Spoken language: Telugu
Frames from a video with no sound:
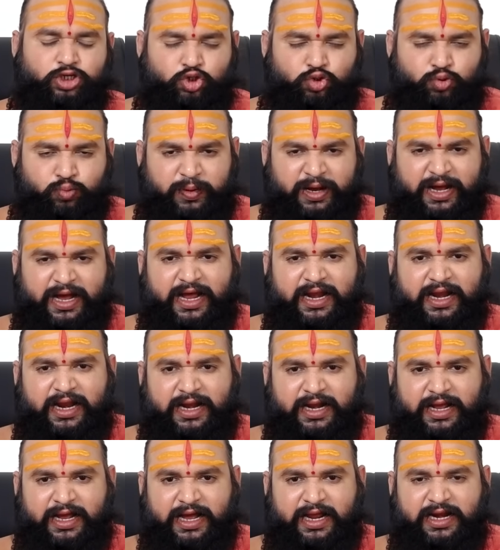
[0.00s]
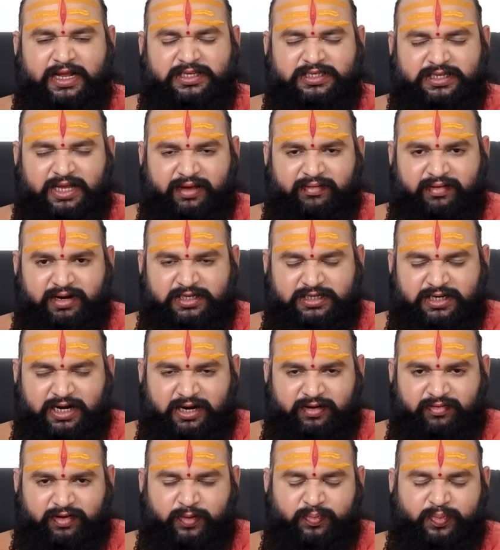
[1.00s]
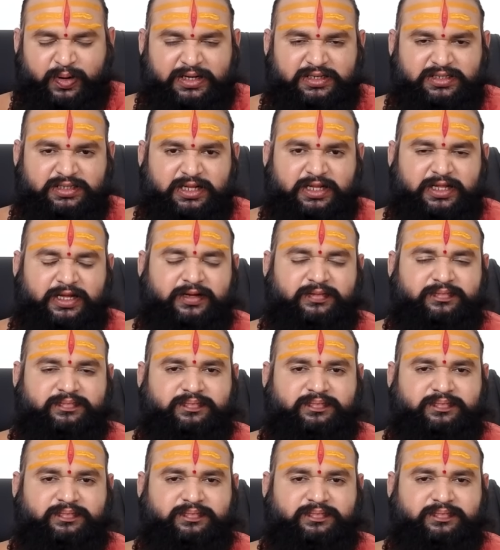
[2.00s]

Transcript: శుభకార్యాన్ని కానీ చేయవలసినటువంటి పరిస్థితి